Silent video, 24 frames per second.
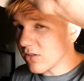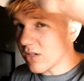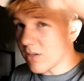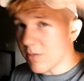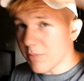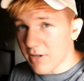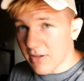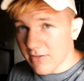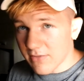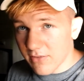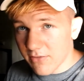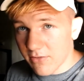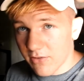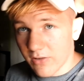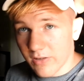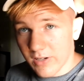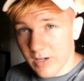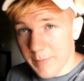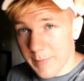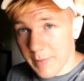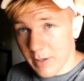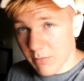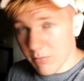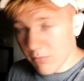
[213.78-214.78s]
to naprawdę
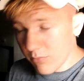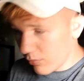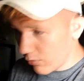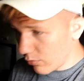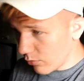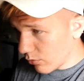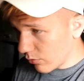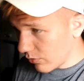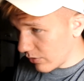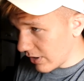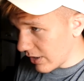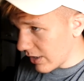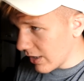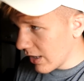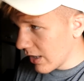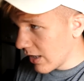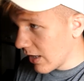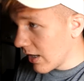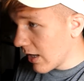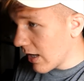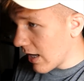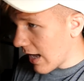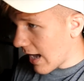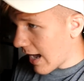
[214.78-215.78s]
wyglądałem jakbym był rudy,
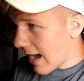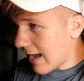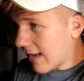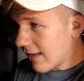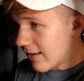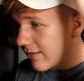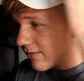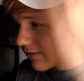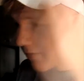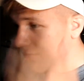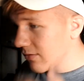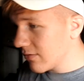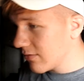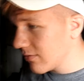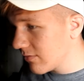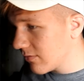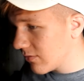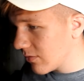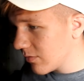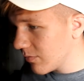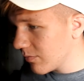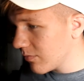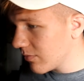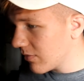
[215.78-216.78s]
a,
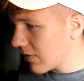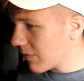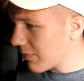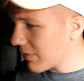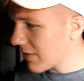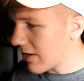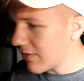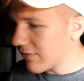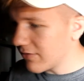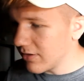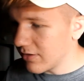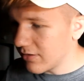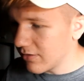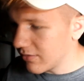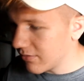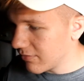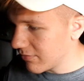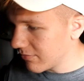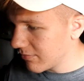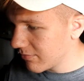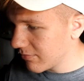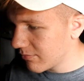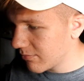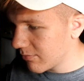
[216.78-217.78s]
no, naprawdę,
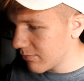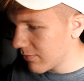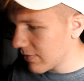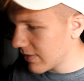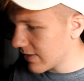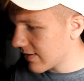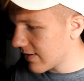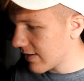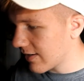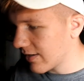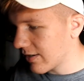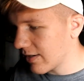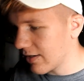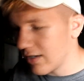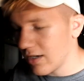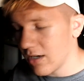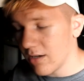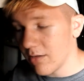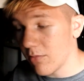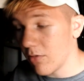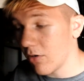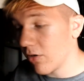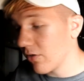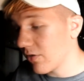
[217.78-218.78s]
no, masakra, nie
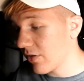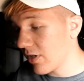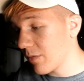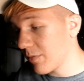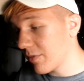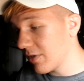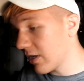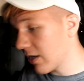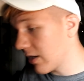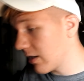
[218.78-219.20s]
wiem, oglądajmy